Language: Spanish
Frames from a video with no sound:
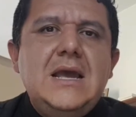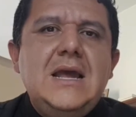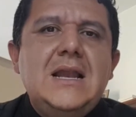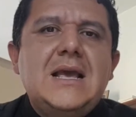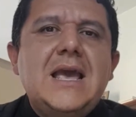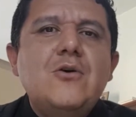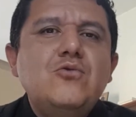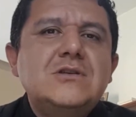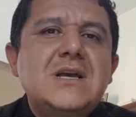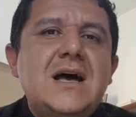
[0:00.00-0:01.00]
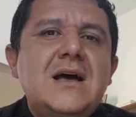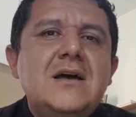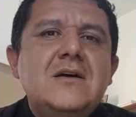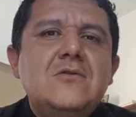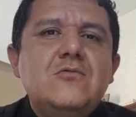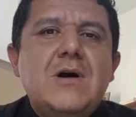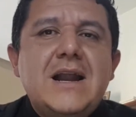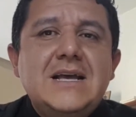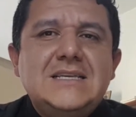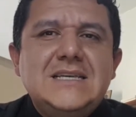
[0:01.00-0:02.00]
El que usa
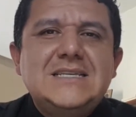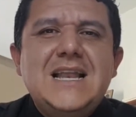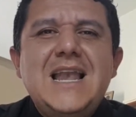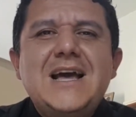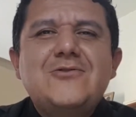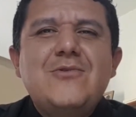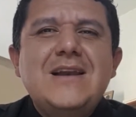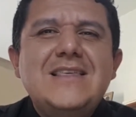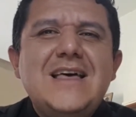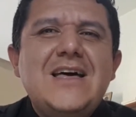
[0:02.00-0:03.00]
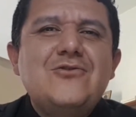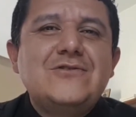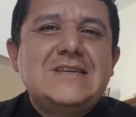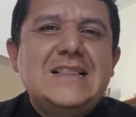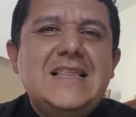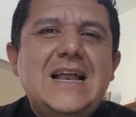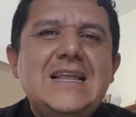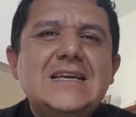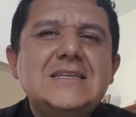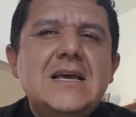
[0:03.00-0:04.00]
guaraches en la actualidad o
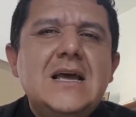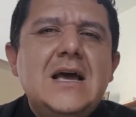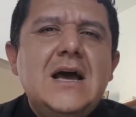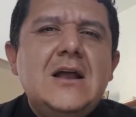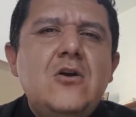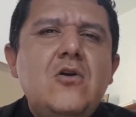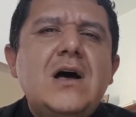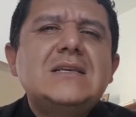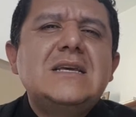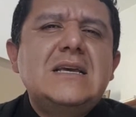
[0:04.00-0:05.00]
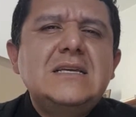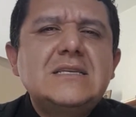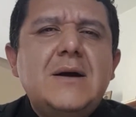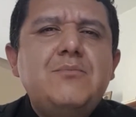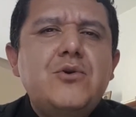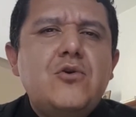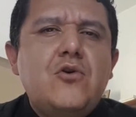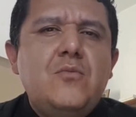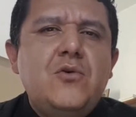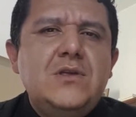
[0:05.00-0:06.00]
sandalias lo hace quizá por
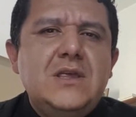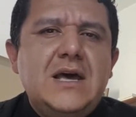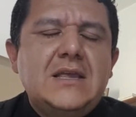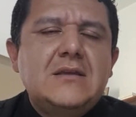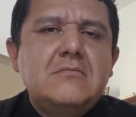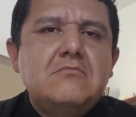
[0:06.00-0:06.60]
comodidad,